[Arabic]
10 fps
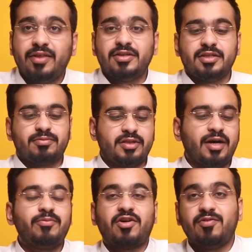اذا جيت
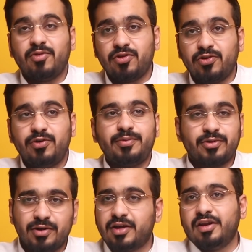بتتعمق في الموضوع
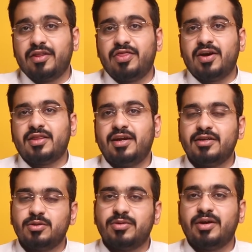بيقول لك ان الضغطه
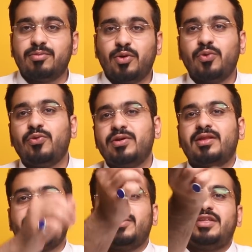لازم انها بقوه
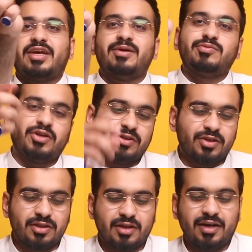ما ادري كم يعني
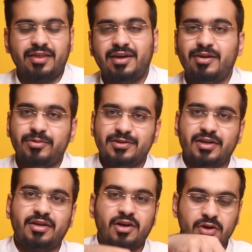تحط هذه على
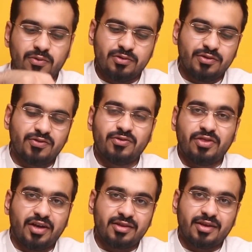ميزان وتشوف قوه
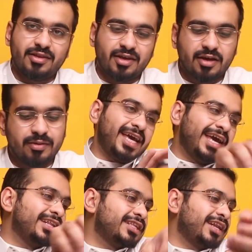ضغط يدك كم
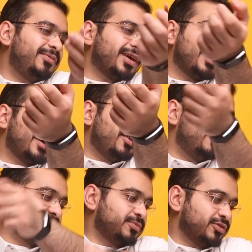يعني تطلع معك القهوه
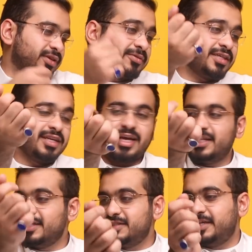مضبوطه بس احنا
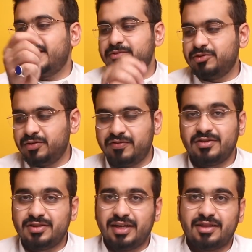قاعدين نجرب ونشوف
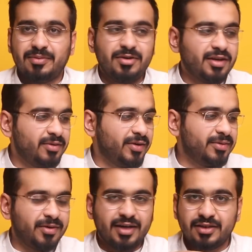الانسان الطبيعي اللي ما
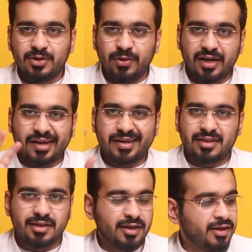يبغى يسوي حركات